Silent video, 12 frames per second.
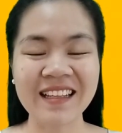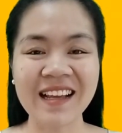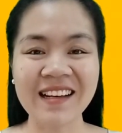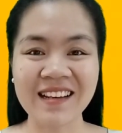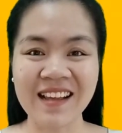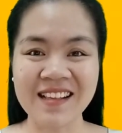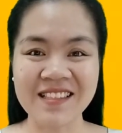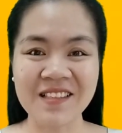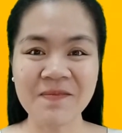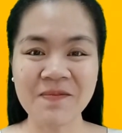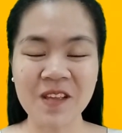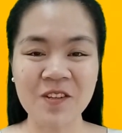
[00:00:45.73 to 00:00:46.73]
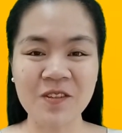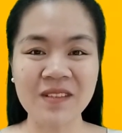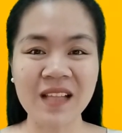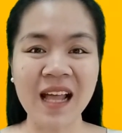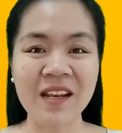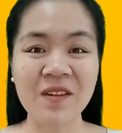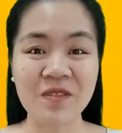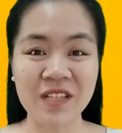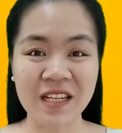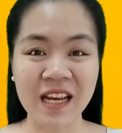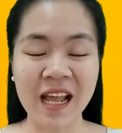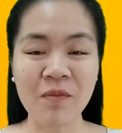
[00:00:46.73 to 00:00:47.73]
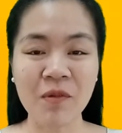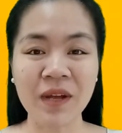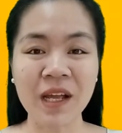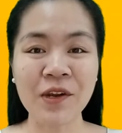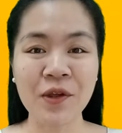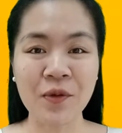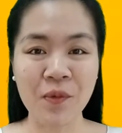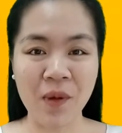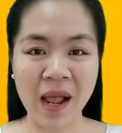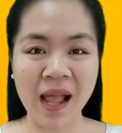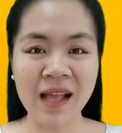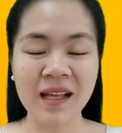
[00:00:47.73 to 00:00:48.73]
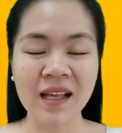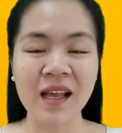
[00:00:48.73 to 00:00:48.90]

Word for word: cách để giúp cho chúng ta điều trị nám một cách hiệu quả.